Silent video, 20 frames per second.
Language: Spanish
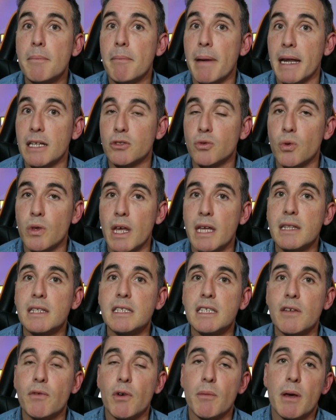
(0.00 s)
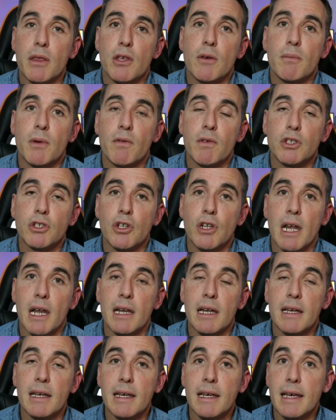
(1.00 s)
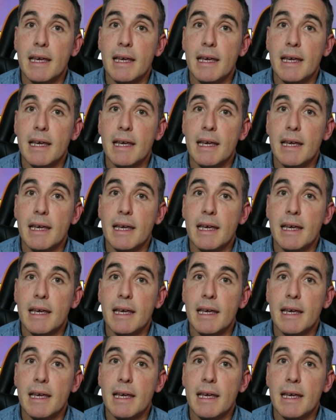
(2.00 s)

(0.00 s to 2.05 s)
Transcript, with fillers: para estudiantes de formación profesional.